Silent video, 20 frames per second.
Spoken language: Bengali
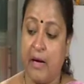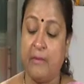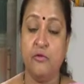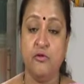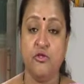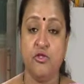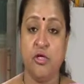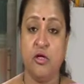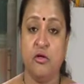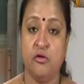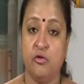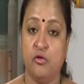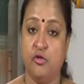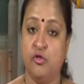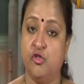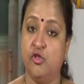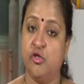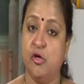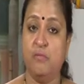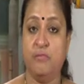ব্যবস্থা
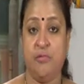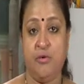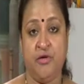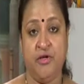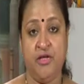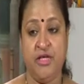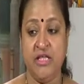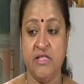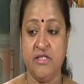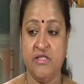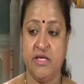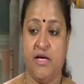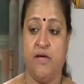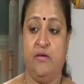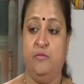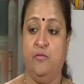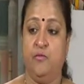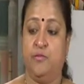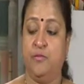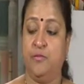গ্রহণ সম্পর্কে
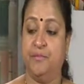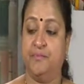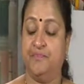জানব